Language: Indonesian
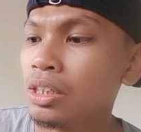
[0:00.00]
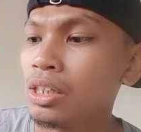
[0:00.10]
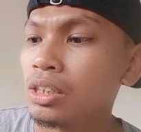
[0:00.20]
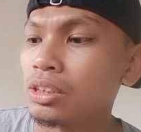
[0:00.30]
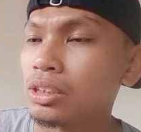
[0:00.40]

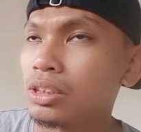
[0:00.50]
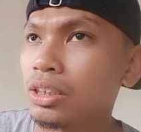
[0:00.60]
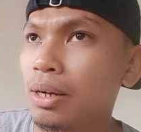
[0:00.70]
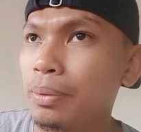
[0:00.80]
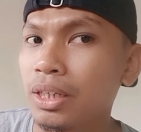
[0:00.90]
eh,
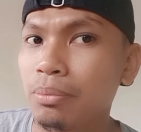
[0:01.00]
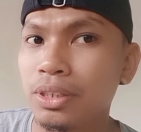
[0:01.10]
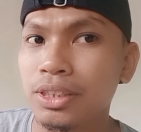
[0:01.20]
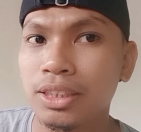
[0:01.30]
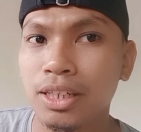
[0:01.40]
apa
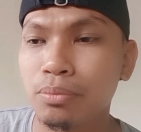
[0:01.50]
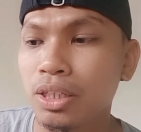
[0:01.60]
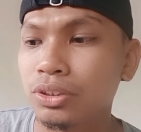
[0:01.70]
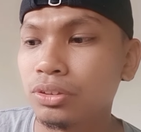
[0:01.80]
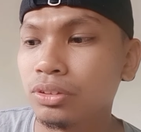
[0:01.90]
namanya
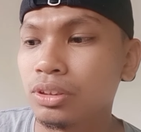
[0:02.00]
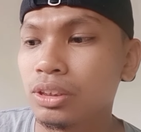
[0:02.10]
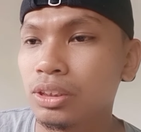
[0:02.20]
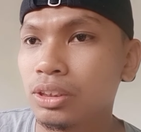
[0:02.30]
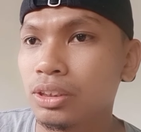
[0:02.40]
termasuk
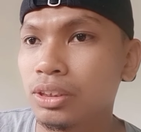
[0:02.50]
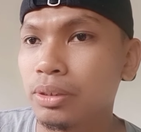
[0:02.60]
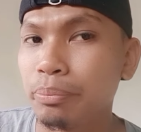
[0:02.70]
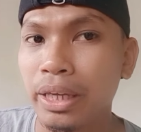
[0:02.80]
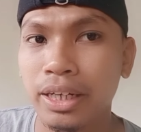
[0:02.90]
eh,
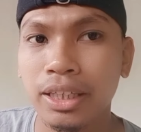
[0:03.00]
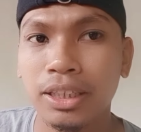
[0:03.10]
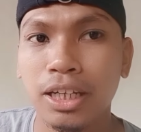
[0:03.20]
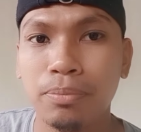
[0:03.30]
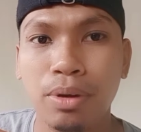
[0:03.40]
merek
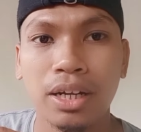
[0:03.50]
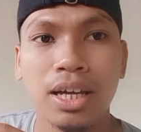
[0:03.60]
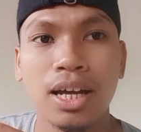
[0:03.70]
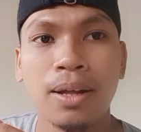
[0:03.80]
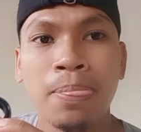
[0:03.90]

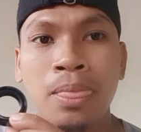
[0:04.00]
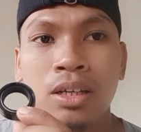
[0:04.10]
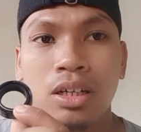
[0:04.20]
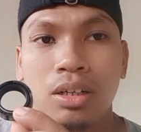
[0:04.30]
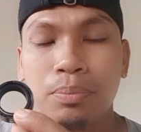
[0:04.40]
daripada
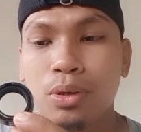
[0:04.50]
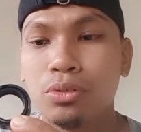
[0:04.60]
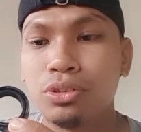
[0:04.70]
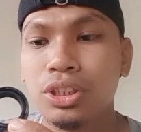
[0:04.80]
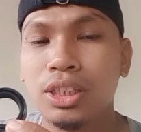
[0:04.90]
eh, produk
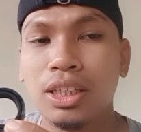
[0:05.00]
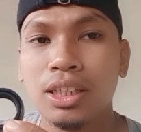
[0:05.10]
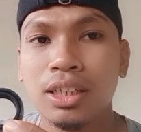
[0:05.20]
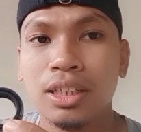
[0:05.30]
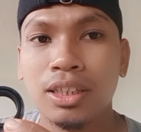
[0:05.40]
ini
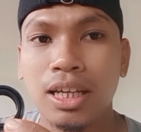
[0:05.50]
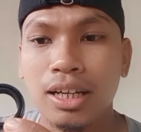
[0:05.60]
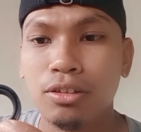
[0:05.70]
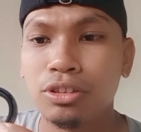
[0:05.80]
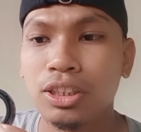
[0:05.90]
nah
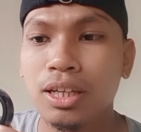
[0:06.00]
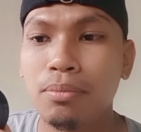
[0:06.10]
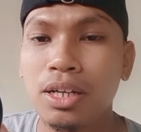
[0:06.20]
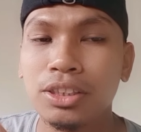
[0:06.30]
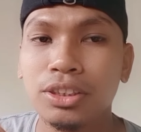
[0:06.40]
kalau kita
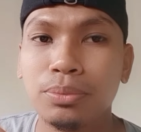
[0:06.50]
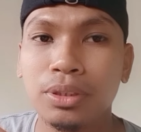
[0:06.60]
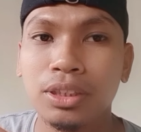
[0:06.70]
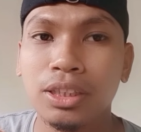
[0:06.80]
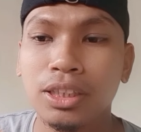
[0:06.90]
balik
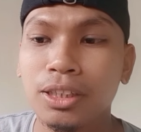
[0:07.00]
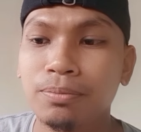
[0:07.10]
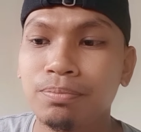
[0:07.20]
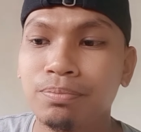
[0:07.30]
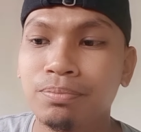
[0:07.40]
seperti ini
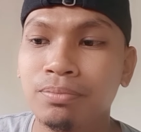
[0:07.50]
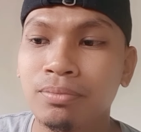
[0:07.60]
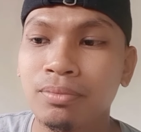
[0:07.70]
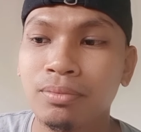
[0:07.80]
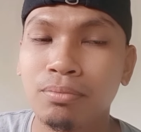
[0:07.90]

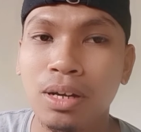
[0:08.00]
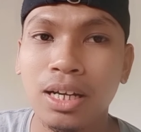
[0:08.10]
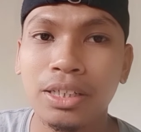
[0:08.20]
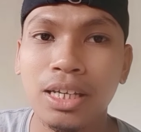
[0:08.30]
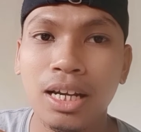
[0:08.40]
maka
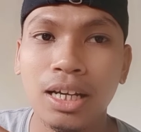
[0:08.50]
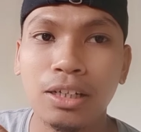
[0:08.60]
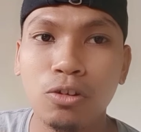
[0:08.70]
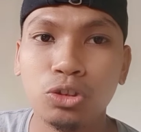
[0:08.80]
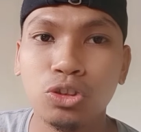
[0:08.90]
dia akan
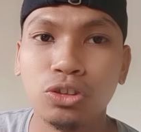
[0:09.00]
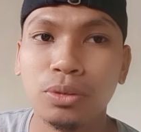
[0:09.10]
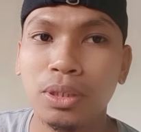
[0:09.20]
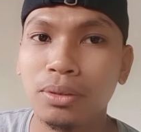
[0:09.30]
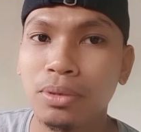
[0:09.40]
kosong
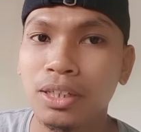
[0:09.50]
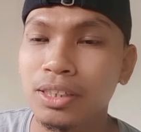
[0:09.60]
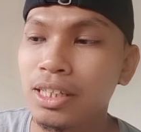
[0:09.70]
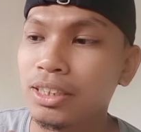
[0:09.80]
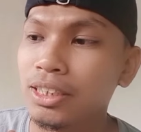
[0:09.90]
teman-teman
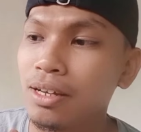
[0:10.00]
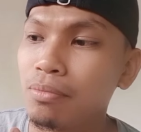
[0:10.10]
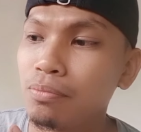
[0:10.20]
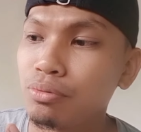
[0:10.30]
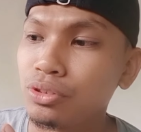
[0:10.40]
dia tidak
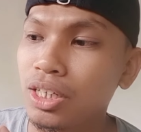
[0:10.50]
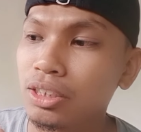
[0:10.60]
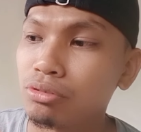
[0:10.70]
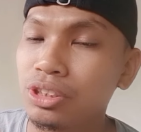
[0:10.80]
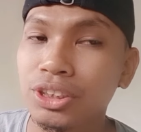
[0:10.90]
mempunyai
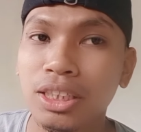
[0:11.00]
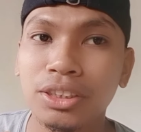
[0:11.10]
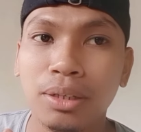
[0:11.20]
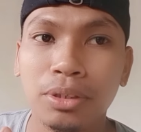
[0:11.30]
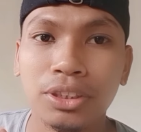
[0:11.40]
tulisan
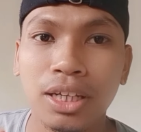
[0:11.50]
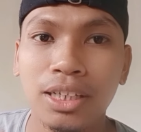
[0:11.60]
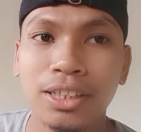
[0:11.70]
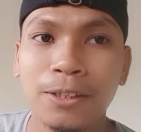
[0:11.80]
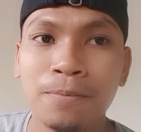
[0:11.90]
sama sekali
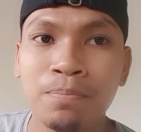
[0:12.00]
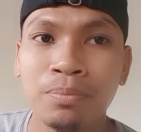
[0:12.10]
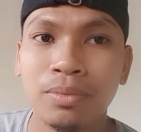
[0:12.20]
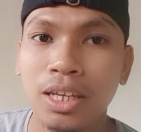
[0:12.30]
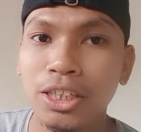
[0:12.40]

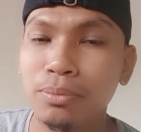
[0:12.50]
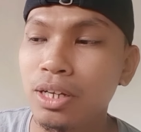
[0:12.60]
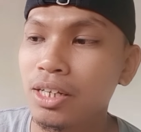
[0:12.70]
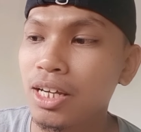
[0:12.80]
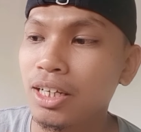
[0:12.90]
nah ini
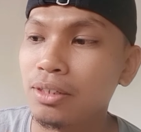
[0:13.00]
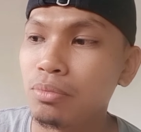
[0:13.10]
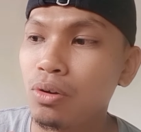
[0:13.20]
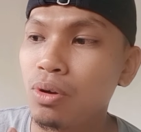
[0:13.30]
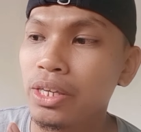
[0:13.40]
menandakan
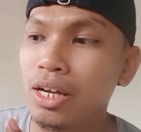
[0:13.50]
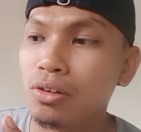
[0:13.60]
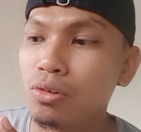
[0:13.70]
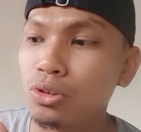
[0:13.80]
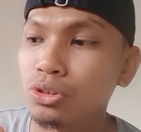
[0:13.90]
bahwa yang
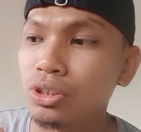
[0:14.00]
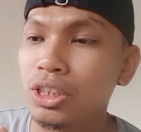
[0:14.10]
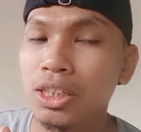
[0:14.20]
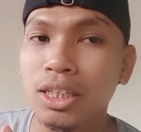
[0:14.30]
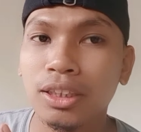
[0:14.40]
kosong
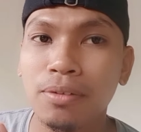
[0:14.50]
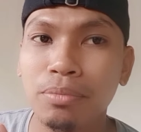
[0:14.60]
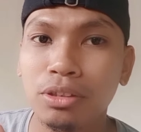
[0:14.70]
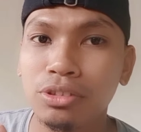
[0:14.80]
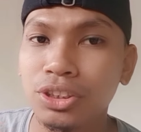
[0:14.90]
ini yang tanpa
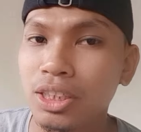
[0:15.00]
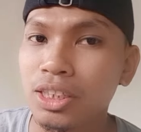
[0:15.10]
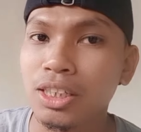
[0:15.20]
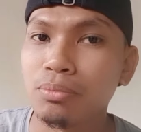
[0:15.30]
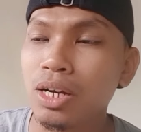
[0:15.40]
tulisan
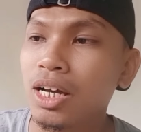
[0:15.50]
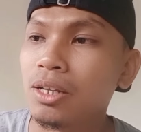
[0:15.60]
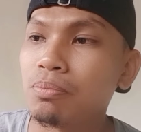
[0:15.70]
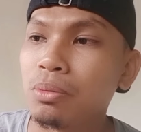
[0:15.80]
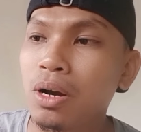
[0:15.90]
ini menghadap
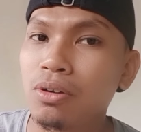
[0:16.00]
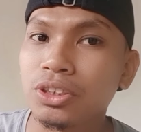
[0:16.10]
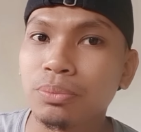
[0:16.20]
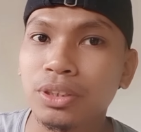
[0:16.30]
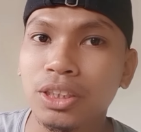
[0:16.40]
ke bawah
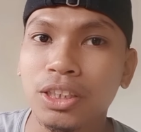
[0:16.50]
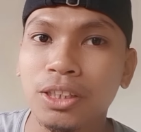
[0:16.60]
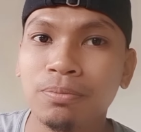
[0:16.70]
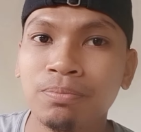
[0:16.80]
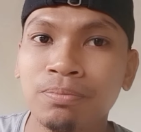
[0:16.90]
seperti ini
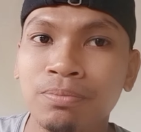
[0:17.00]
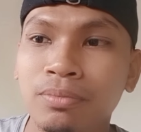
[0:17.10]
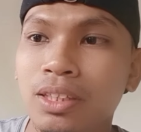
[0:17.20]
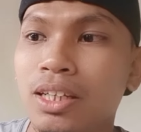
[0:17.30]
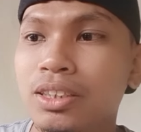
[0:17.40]

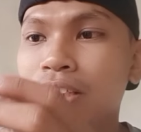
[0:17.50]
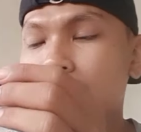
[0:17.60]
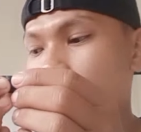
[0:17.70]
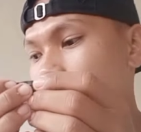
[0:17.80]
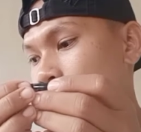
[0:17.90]
ya jadi
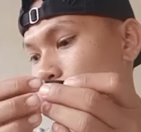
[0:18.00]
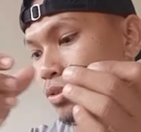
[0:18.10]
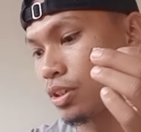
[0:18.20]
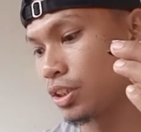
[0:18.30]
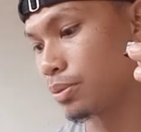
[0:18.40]
kita
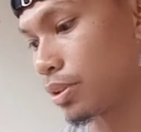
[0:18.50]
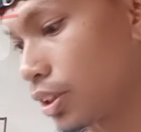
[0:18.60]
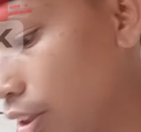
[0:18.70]
contohkan seperti ini